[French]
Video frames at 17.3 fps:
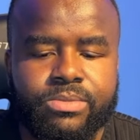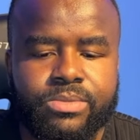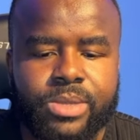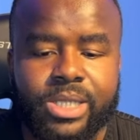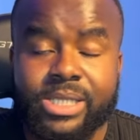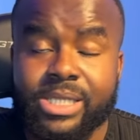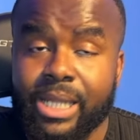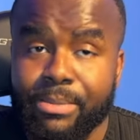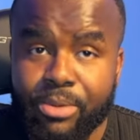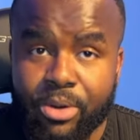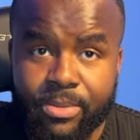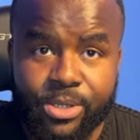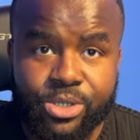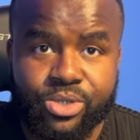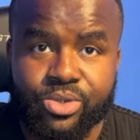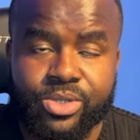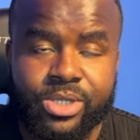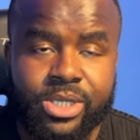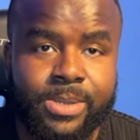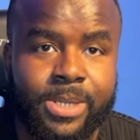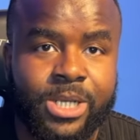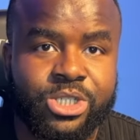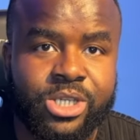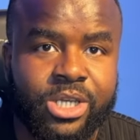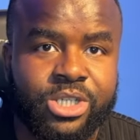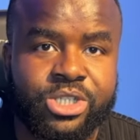C'est la première chose qu'il va
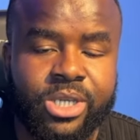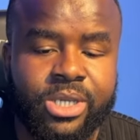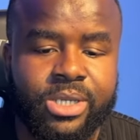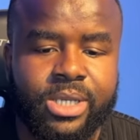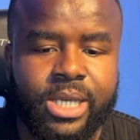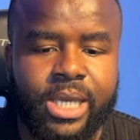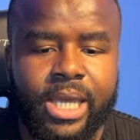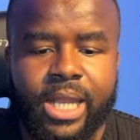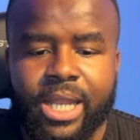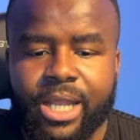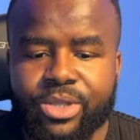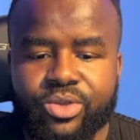chercher. La